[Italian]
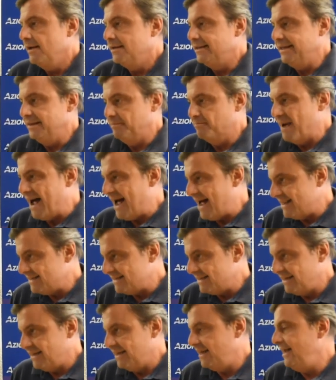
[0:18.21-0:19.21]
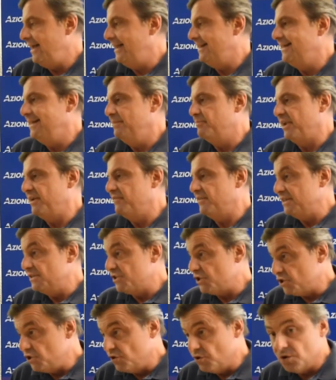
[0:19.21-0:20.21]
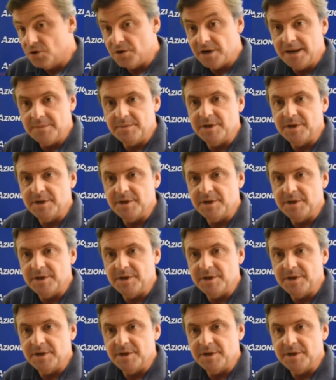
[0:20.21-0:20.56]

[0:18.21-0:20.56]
di base e di prevenzione,